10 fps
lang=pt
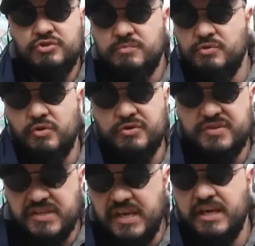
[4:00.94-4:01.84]
de
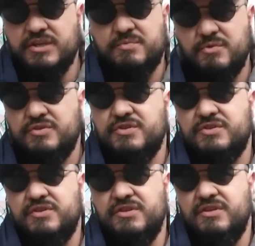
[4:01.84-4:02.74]
1800,
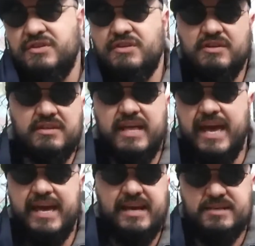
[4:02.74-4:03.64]

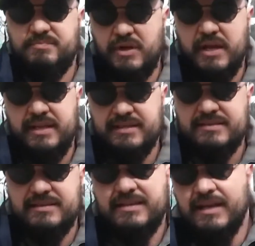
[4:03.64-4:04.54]
1810, por aí, né?
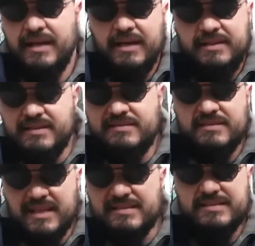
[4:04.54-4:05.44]
Nesse,
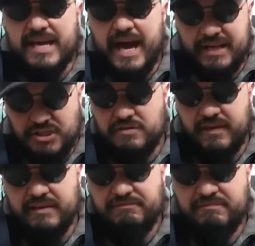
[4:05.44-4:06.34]
nessa seara. A gente
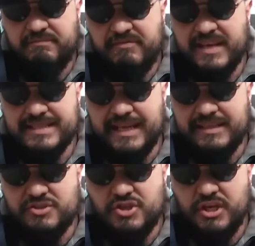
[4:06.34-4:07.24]
vai ver as
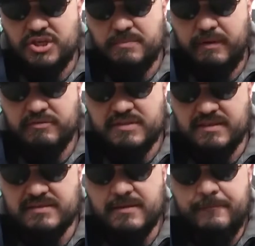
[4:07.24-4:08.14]
datas direitinho para
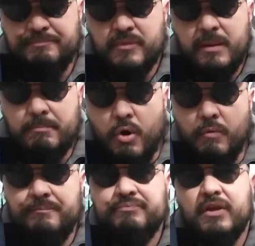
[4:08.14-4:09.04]
vocês. Bom,
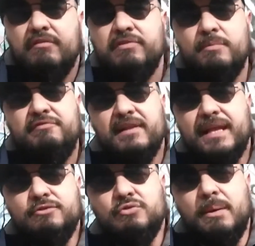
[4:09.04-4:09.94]
vamos
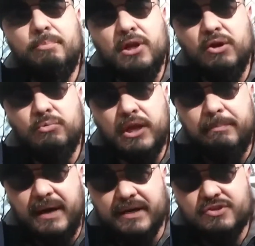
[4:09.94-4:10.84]
falar do Napoleão
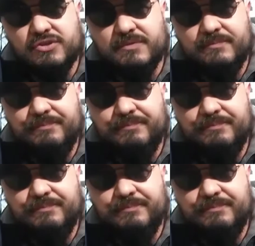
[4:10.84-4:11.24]
Bonaparte